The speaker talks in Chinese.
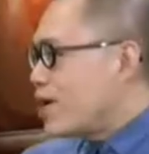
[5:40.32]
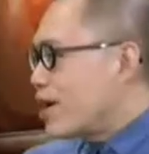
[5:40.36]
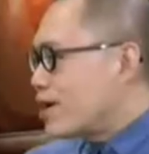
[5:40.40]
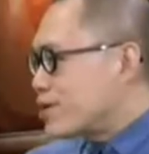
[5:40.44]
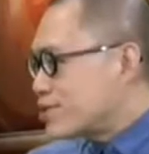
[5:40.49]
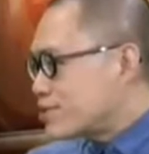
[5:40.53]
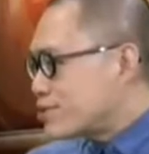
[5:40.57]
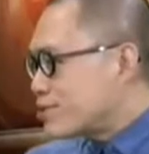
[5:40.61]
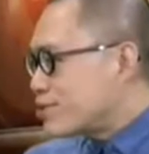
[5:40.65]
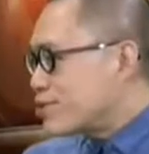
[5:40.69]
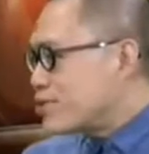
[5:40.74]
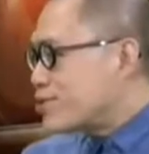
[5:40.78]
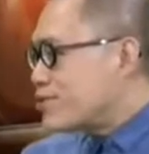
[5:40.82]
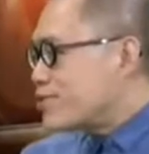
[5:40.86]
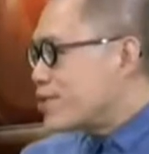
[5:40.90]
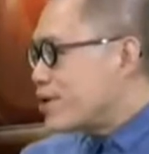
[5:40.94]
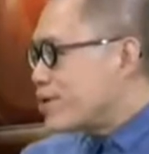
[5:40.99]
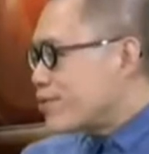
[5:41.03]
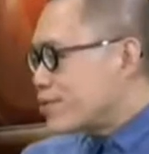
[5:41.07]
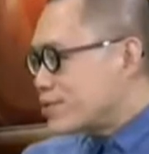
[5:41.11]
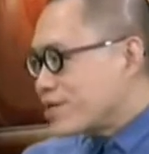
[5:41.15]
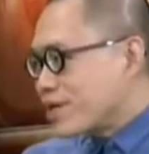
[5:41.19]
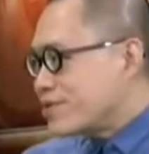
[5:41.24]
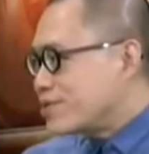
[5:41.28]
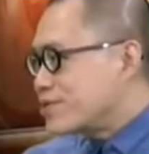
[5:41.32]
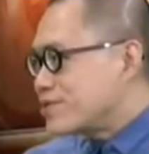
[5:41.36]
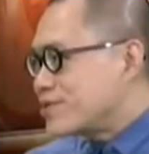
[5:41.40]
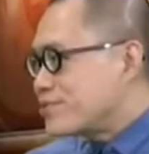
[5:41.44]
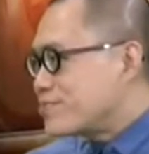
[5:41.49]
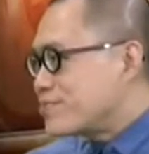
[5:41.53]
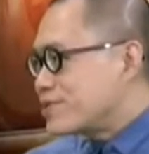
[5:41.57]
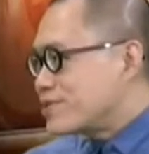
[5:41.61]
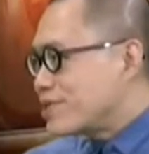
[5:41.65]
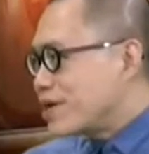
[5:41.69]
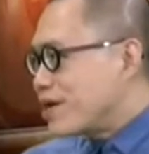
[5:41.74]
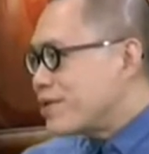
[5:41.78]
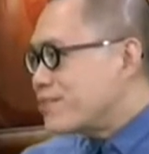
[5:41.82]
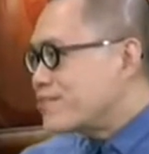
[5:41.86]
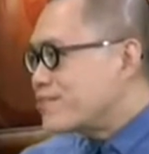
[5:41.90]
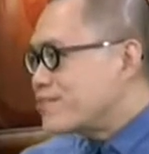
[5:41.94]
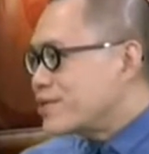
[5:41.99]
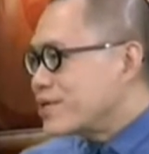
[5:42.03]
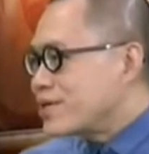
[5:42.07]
化之后啊，我常常这么讲，